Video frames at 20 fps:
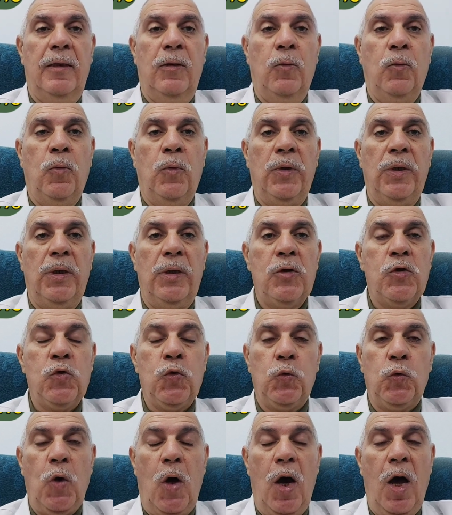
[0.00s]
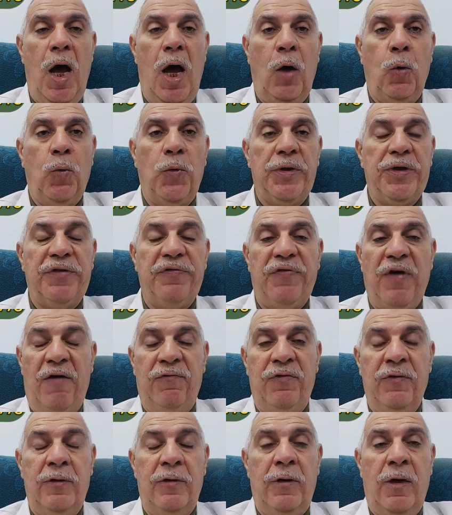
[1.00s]
وصداع وارتفاع
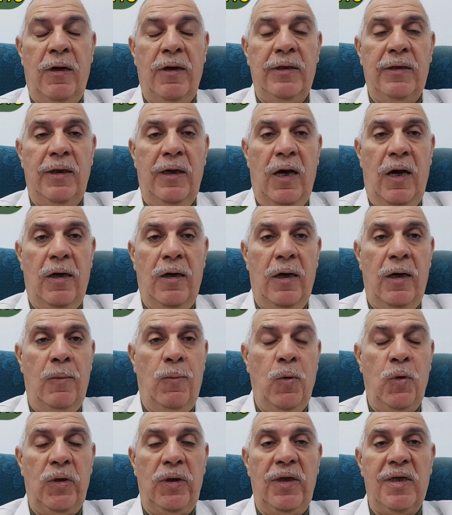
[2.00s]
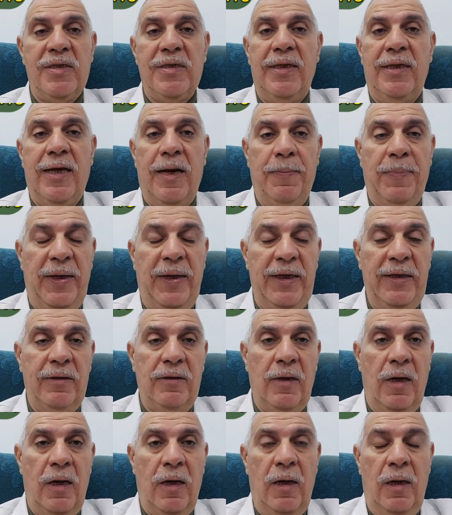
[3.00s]
في درجه الحراره ممكن يصل ل 40
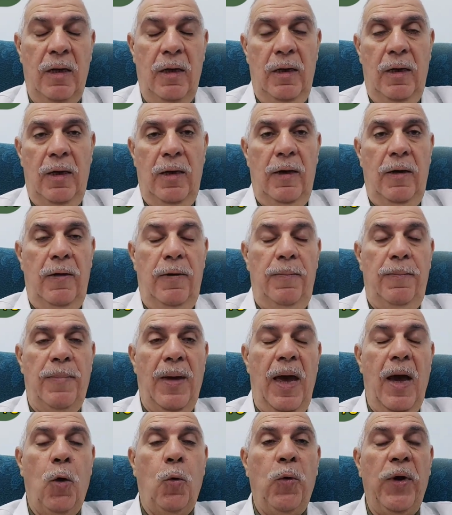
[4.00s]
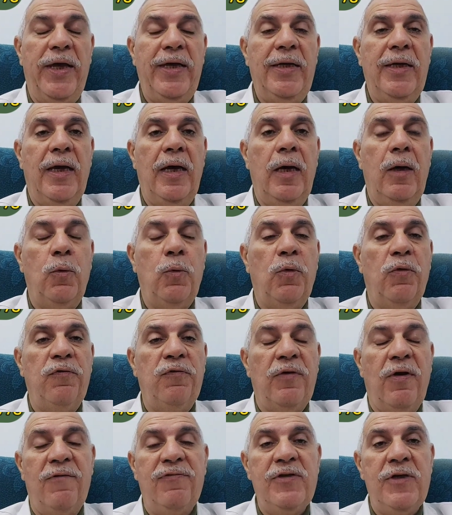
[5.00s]
درجه مئويه
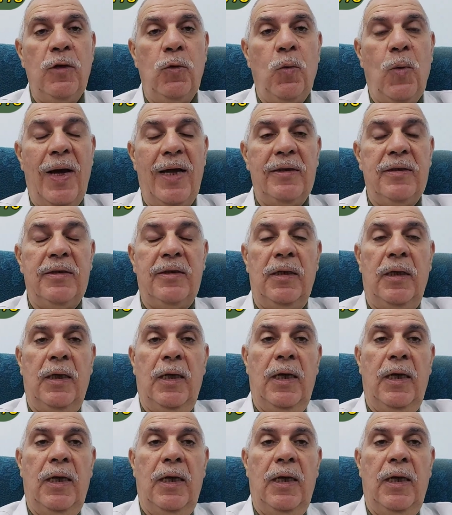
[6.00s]
وفي نفس الوقت